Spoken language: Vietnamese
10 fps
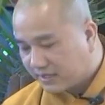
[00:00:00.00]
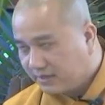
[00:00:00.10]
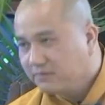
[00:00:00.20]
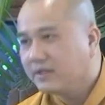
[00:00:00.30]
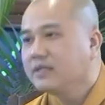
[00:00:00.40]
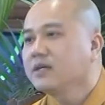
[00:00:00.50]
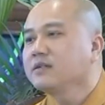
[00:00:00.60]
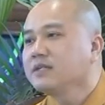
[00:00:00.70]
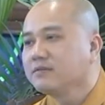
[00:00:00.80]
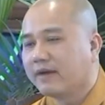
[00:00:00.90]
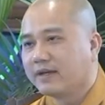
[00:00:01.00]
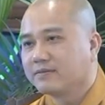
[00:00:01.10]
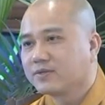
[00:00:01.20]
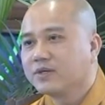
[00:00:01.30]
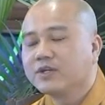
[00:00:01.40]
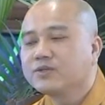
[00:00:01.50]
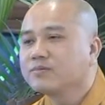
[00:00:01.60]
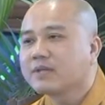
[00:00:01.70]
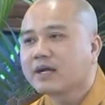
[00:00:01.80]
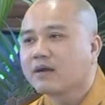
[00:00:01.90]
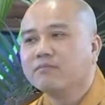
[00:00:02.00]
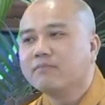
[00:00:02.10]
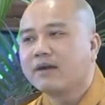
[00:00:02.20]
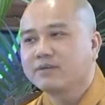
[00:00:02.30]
Chính ý thức như vậy cho nên chúng ta không